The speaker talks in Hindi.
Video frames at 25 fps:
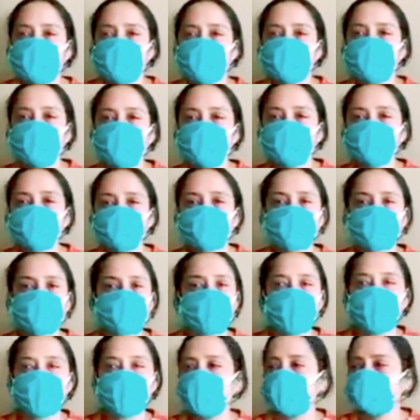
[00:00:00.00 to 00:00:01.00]
मैंने सोचा
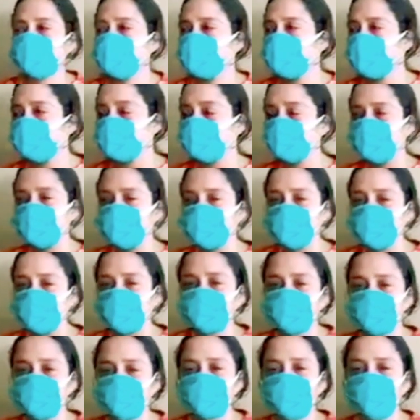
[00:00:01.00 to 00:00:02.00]
क्या हो रहा है जब मैंने पी,
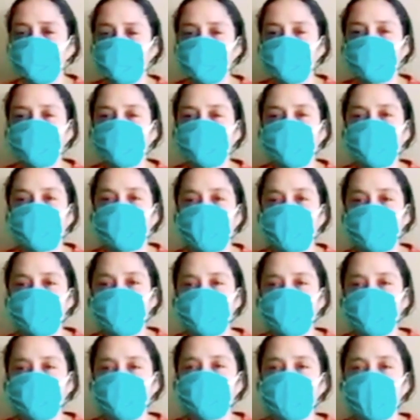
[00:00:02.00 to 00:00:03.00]
पीछे मुड़ी तो मेरे
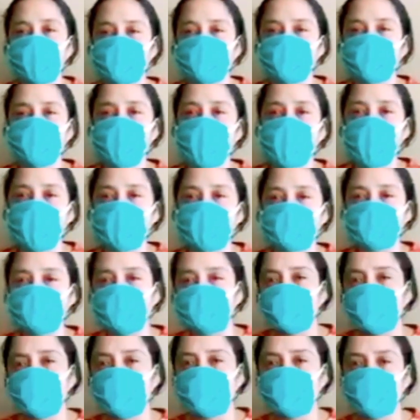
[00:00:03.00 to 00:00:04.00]
कमर पे उस आदमी का हाथ था
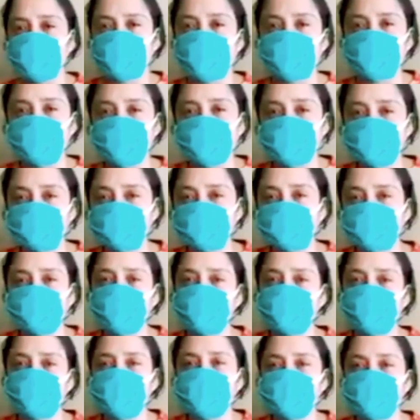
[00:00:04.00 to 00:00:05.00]
और मेरा दुपट्टा वो
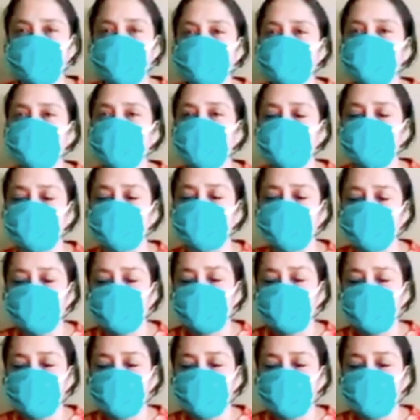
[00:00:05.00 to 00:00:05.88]
ज्योति कुमार खींच रहा था